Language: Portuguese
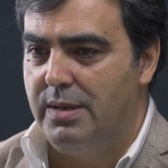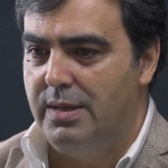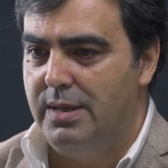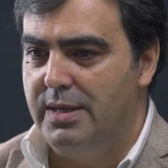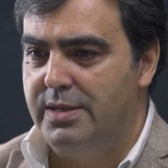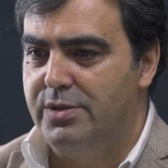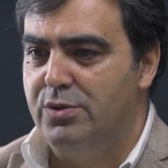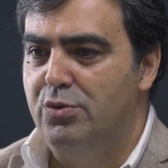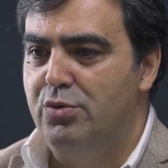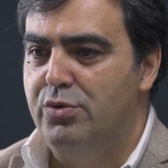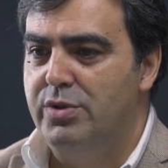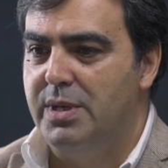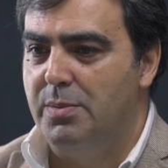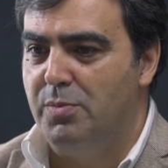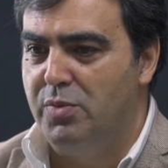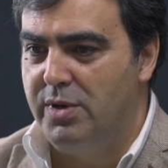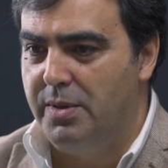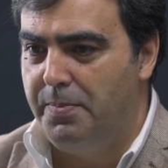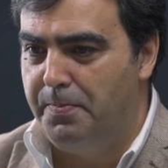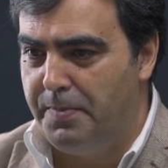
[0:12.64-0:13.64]
E esse do
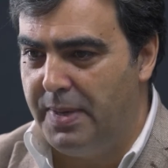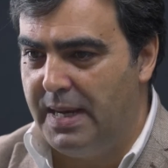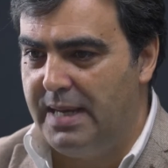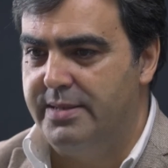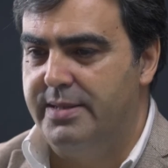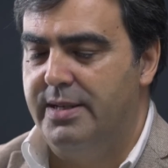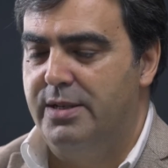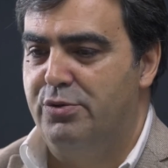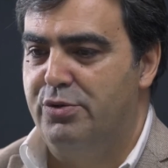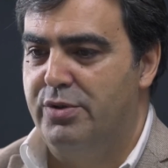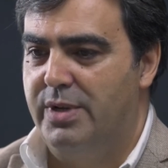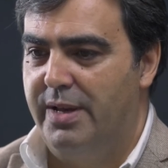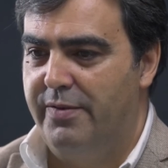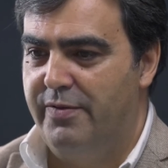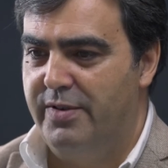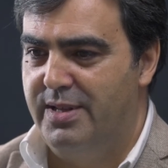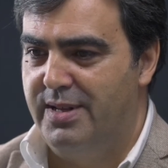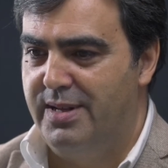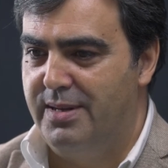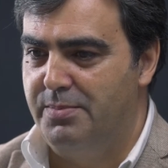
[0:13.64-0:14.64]
tempo que passa e nos
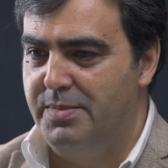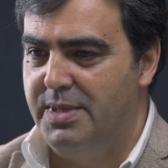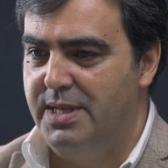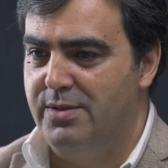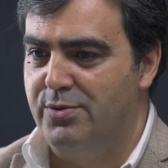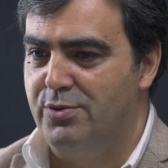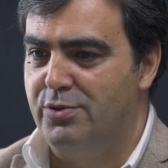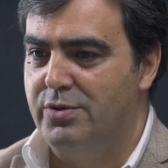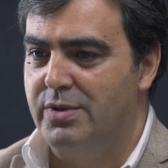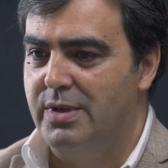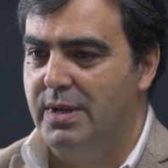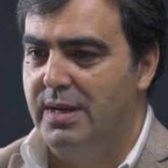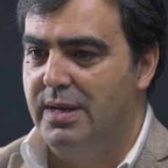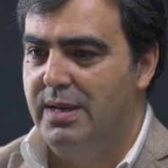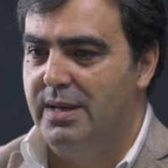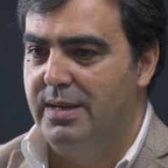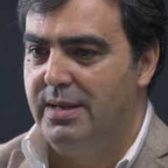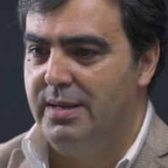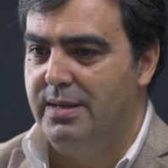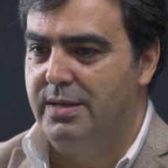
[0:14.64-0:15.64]
leva de lambidos,
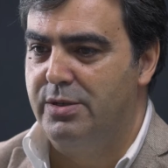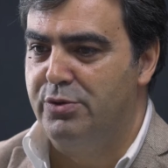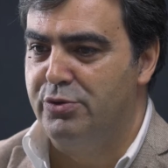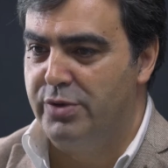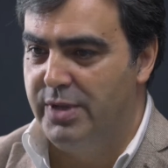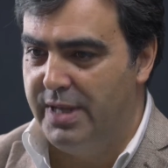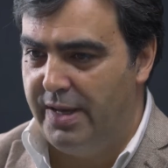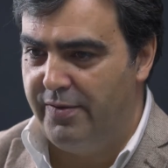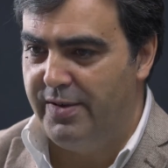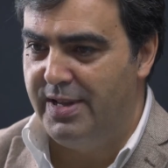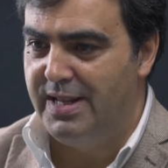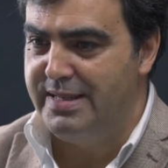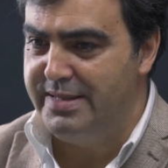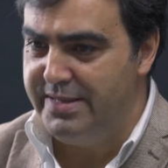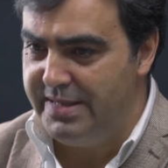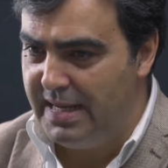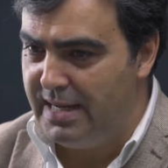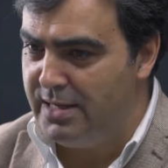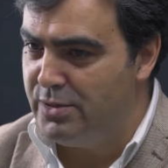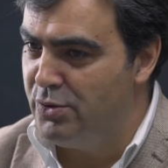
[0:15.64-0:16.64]
que nos leva
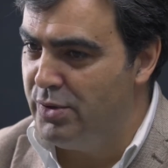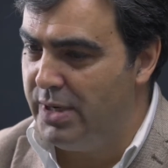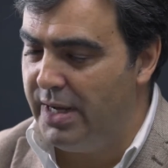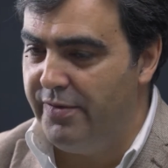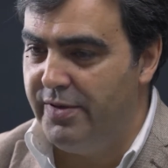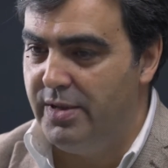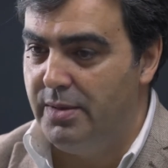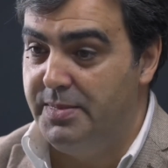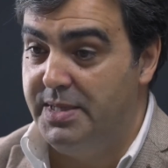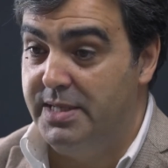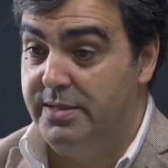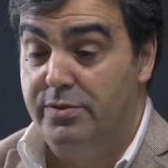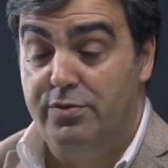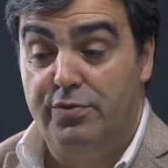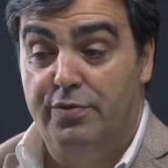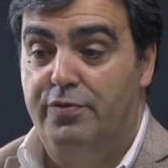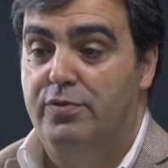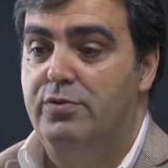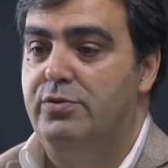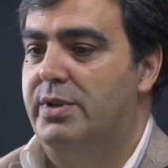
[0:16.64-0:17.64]
inexoravelmente,
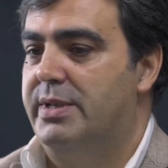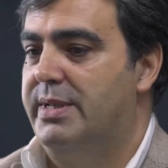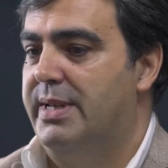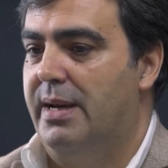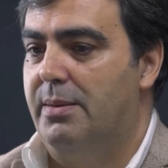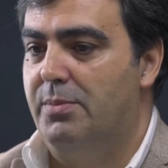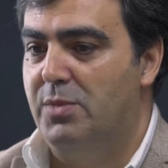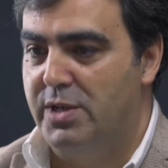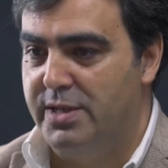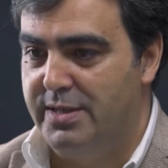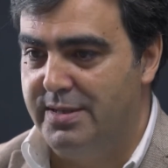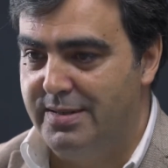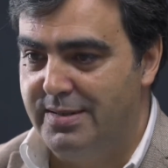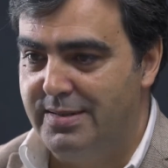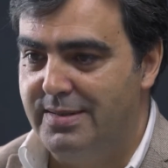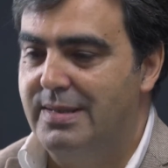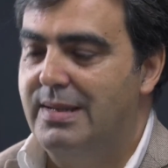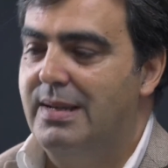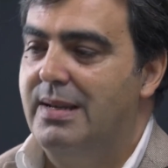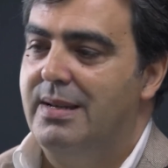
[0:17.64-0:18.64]
no fundo, até à morte,
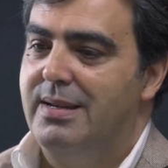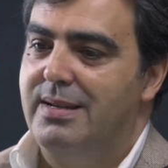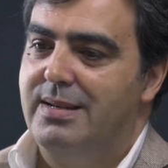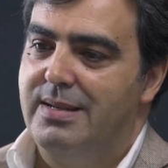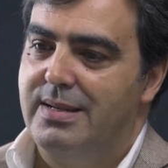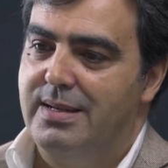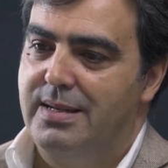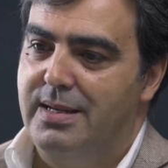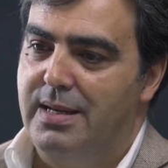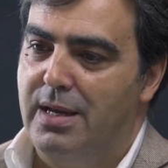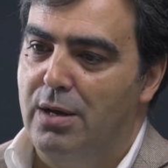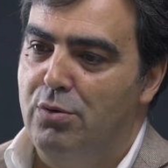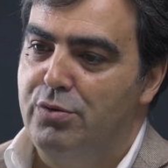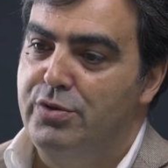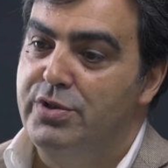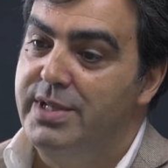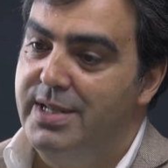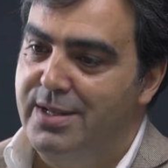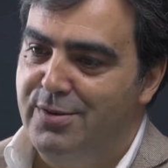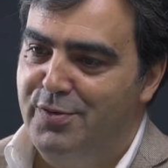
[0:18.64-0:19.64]
que é o
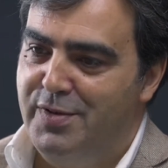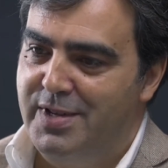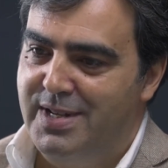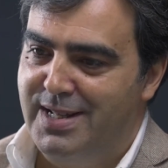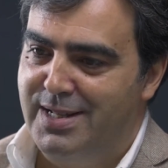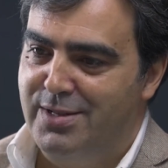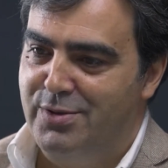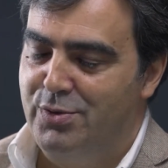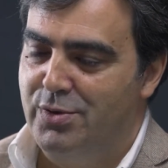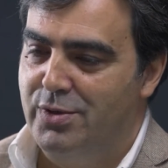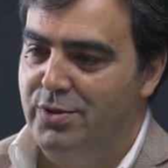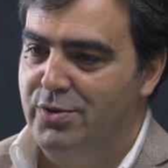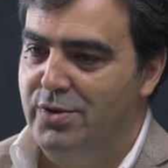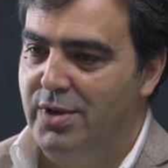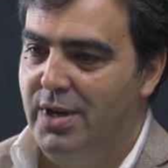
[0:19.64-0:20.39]
destino final de todos